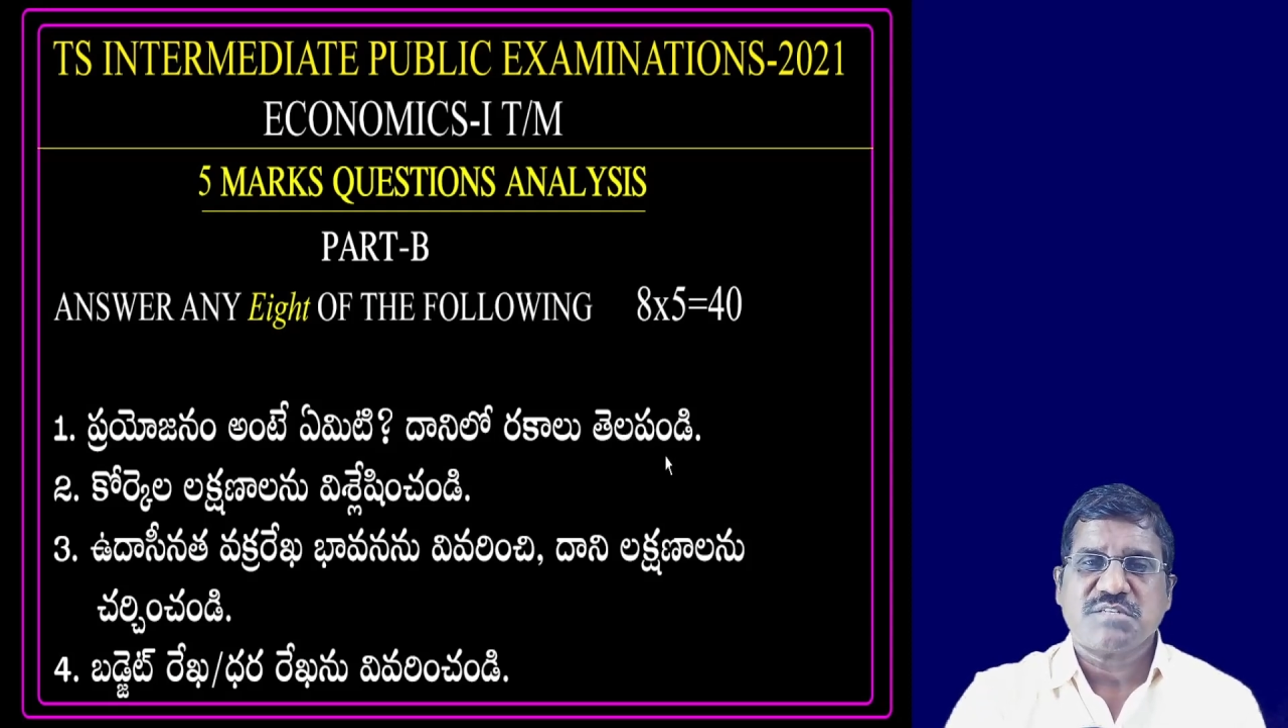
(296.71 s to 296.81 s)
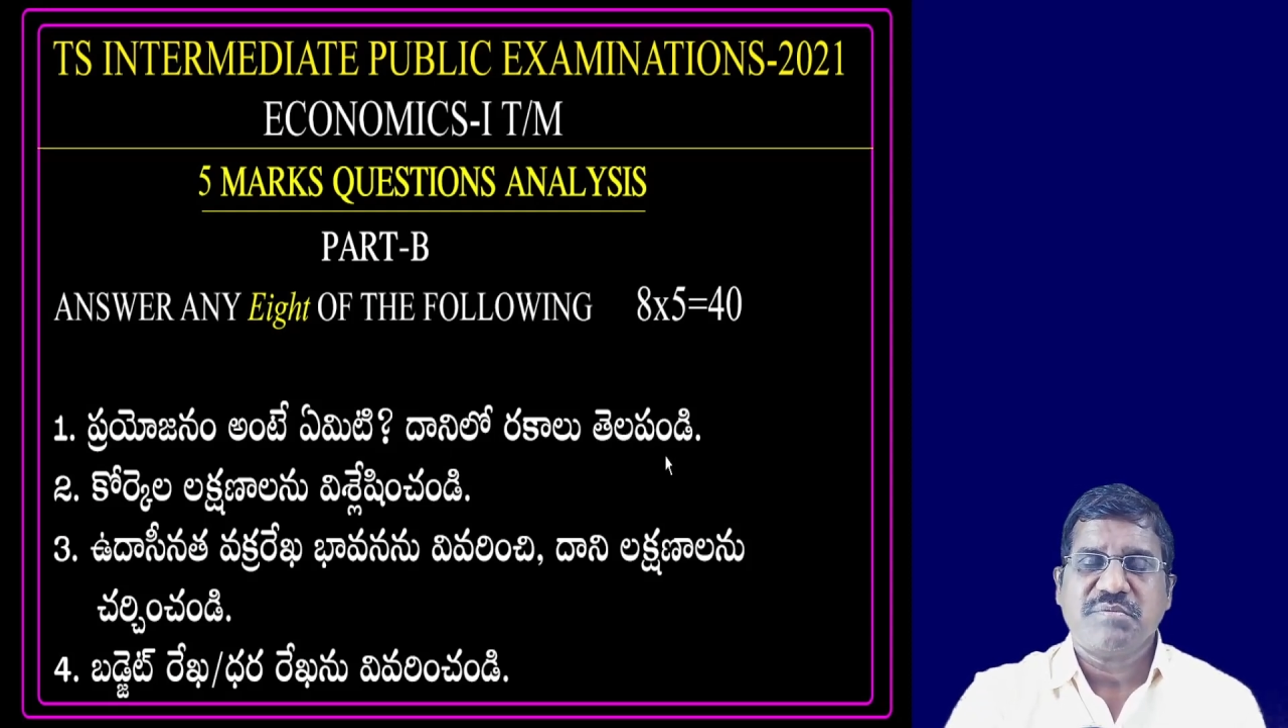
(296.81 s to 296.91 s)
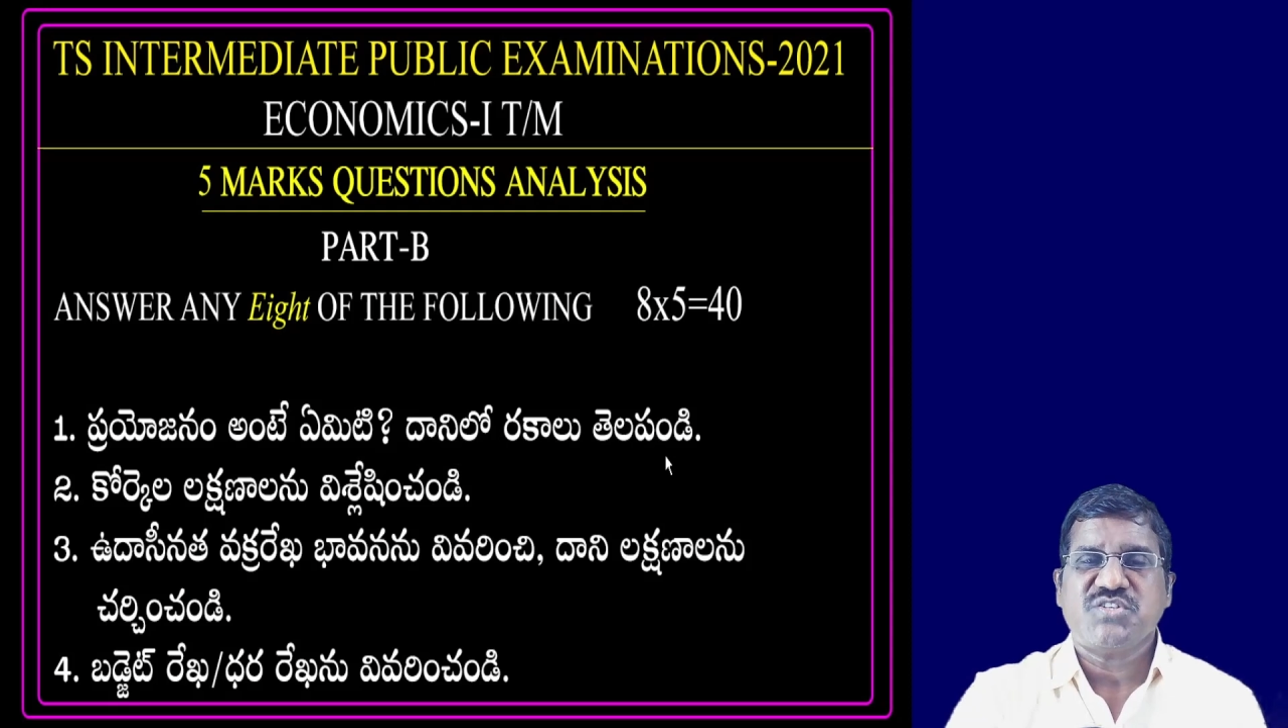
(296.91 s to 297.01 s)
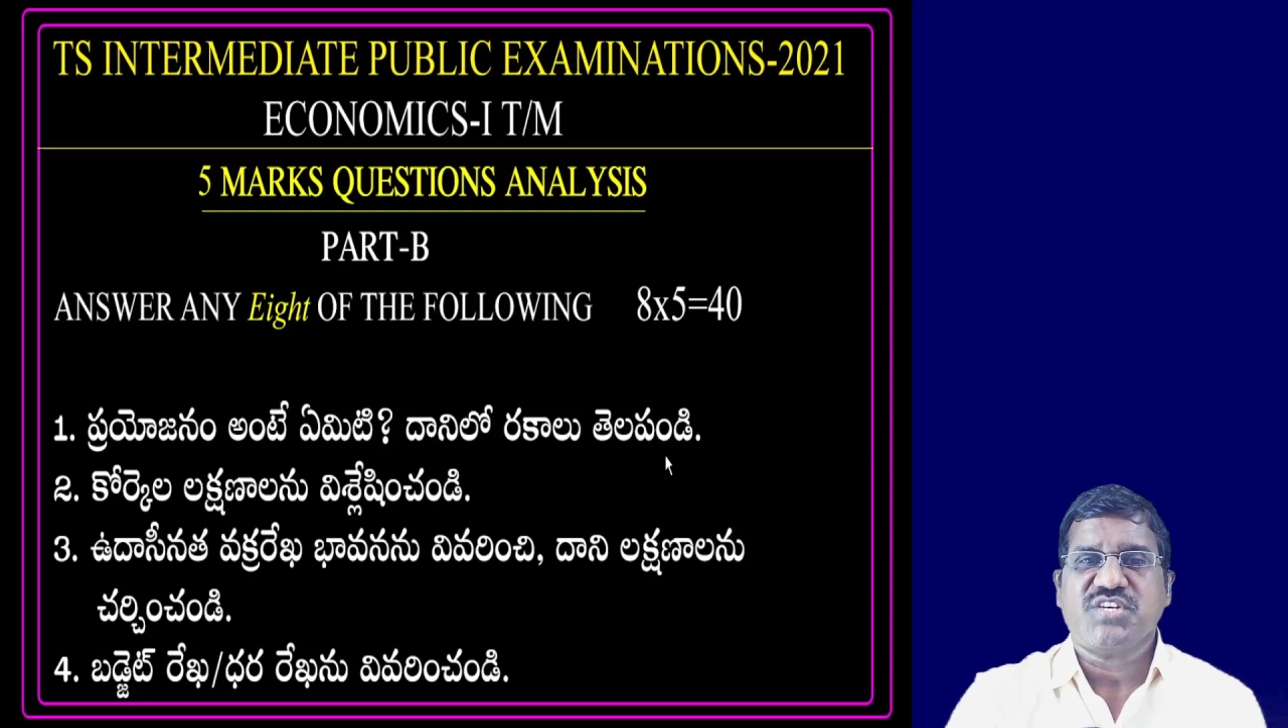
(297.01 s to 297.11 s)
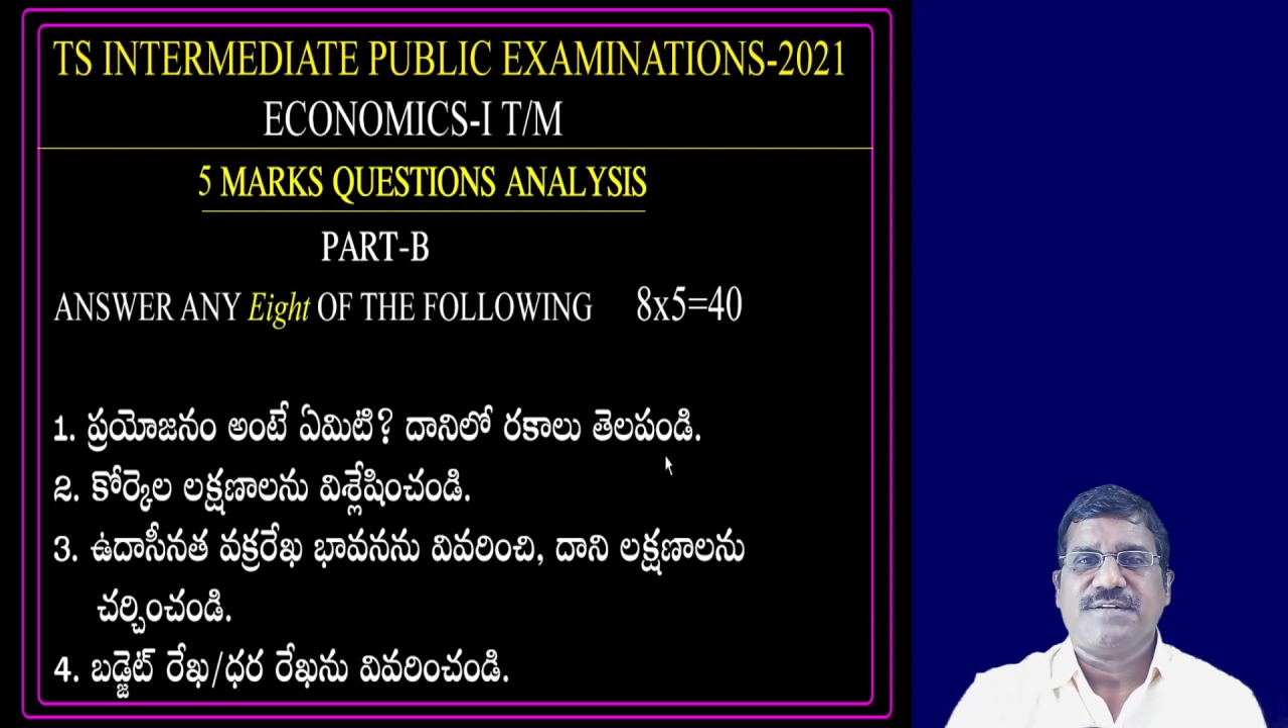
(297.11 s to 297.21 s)

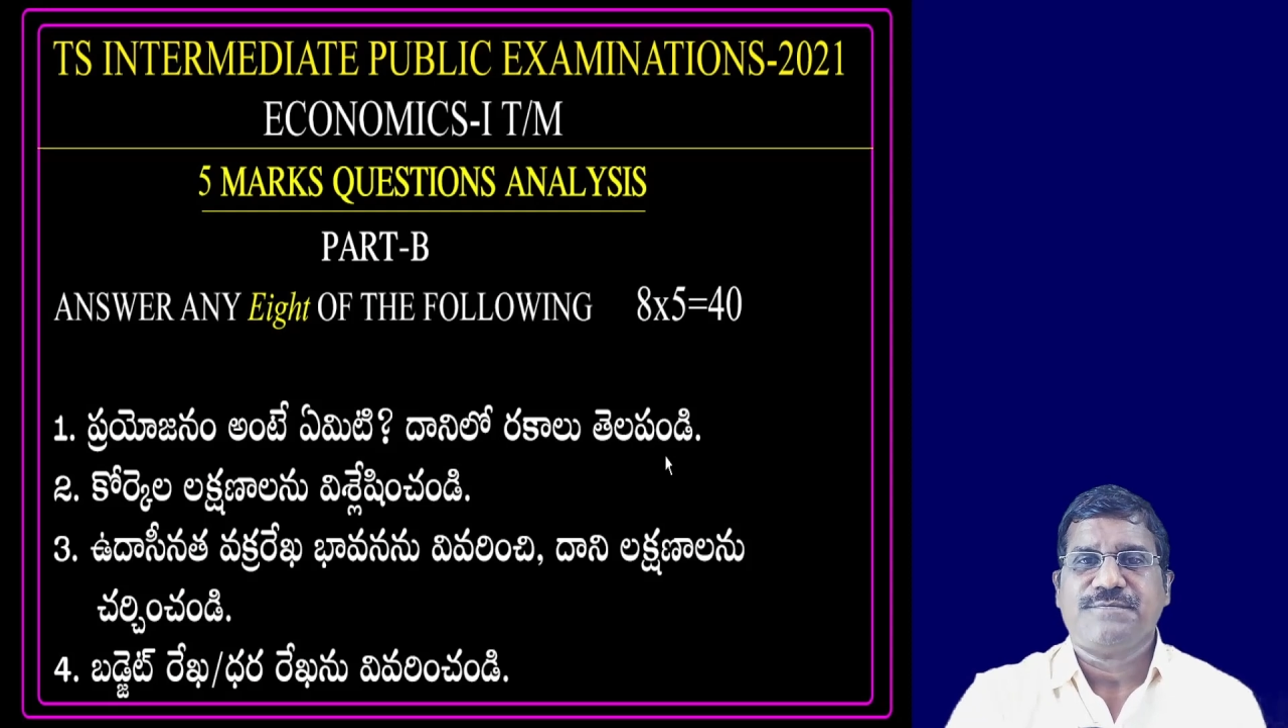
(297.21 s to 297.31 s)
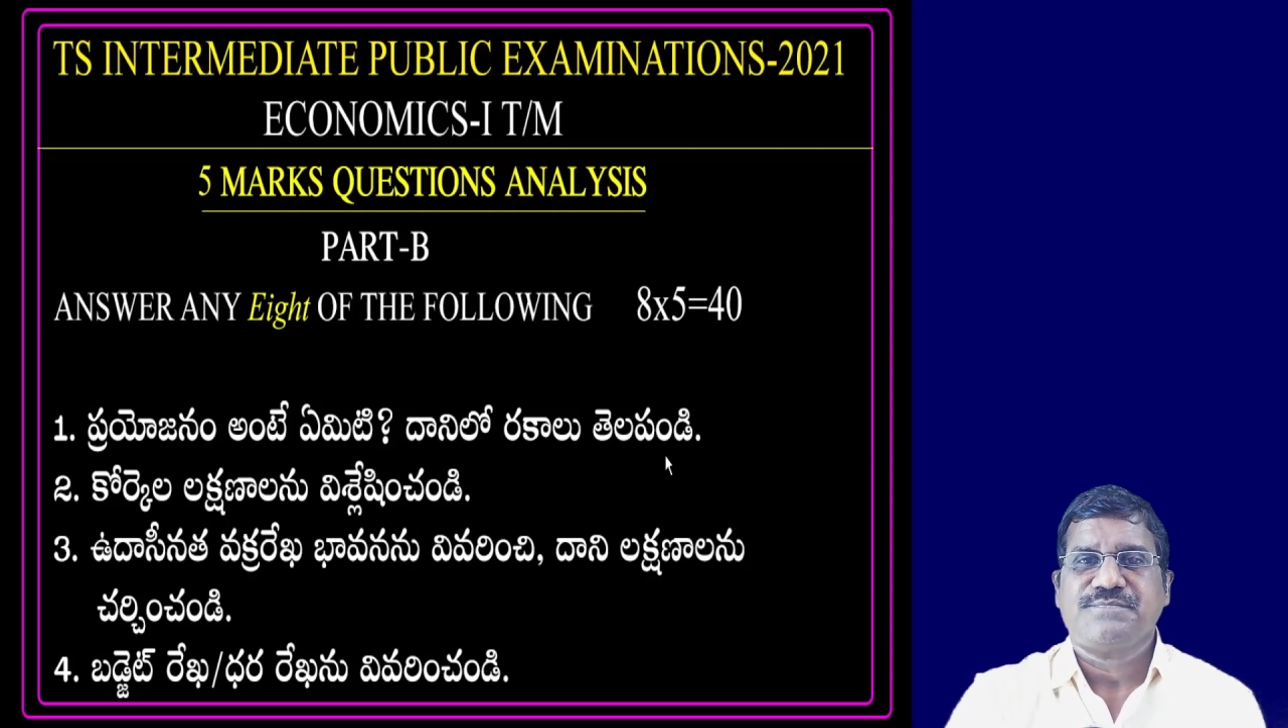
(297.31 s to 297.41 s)
ఎక్స్ప్లెయిన్ చేయాలి